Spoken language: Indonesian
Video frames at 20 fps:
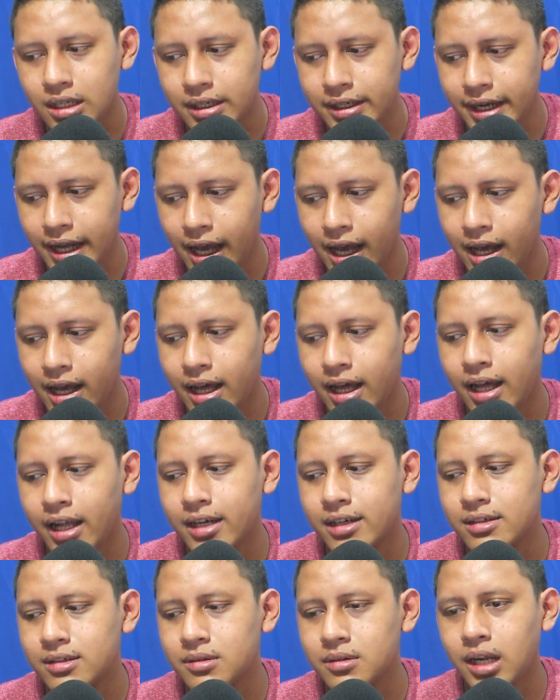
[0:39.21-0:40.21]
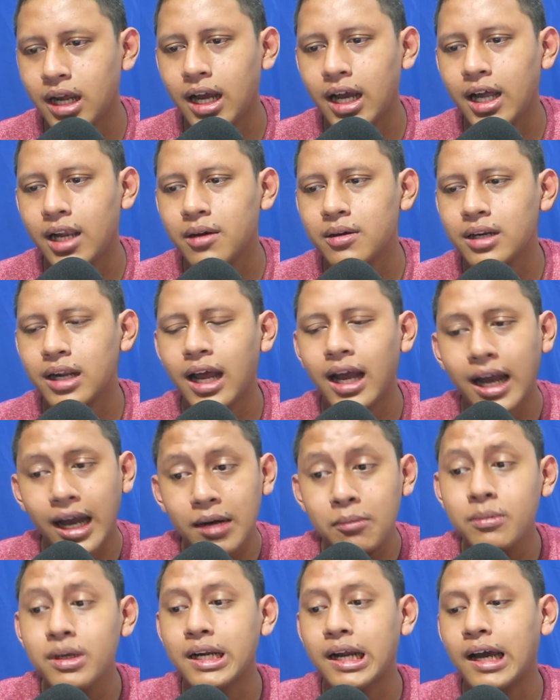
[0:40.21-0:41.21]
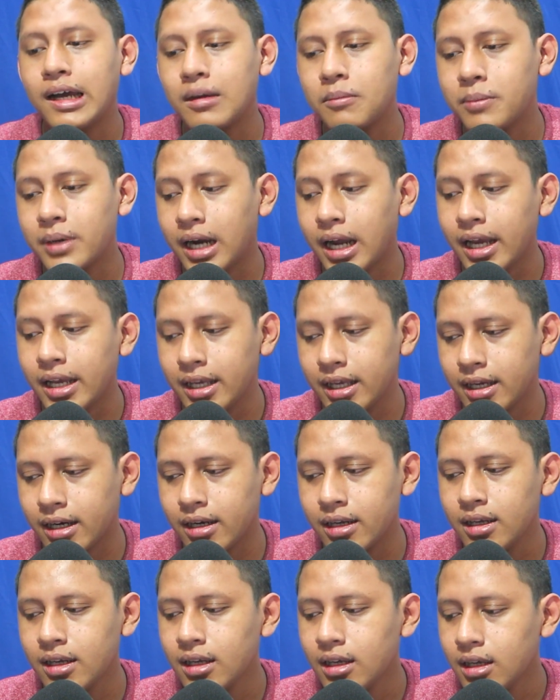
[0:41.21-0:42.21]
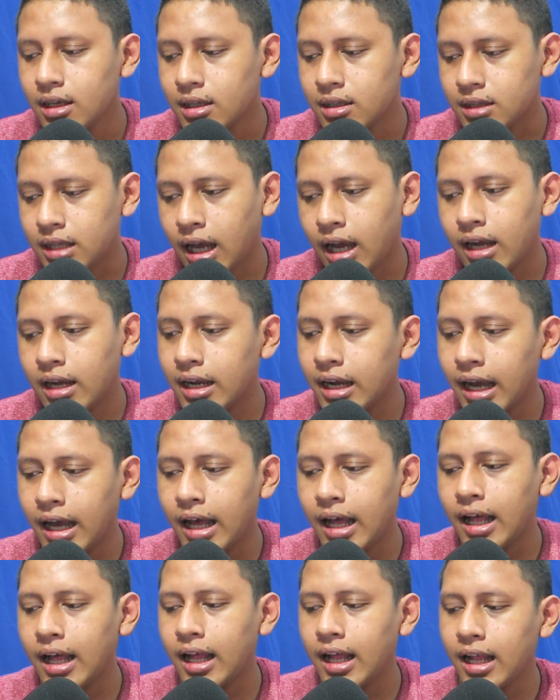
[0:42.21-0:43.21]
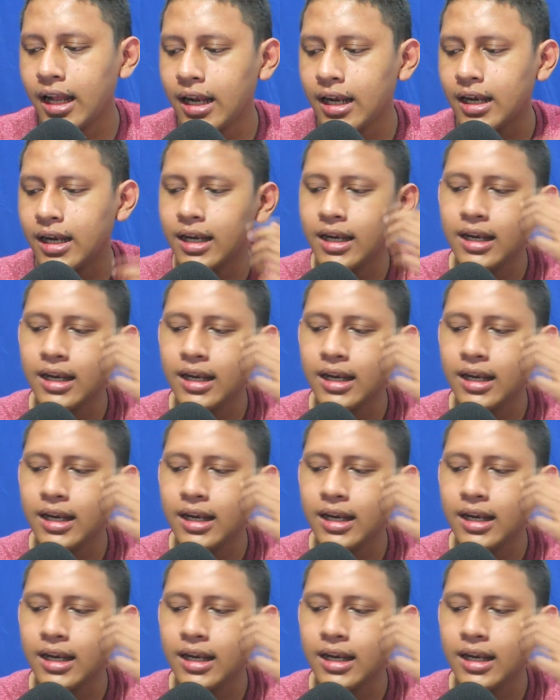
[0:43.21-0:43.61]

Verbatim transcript: dan akan akan berakhir tanggal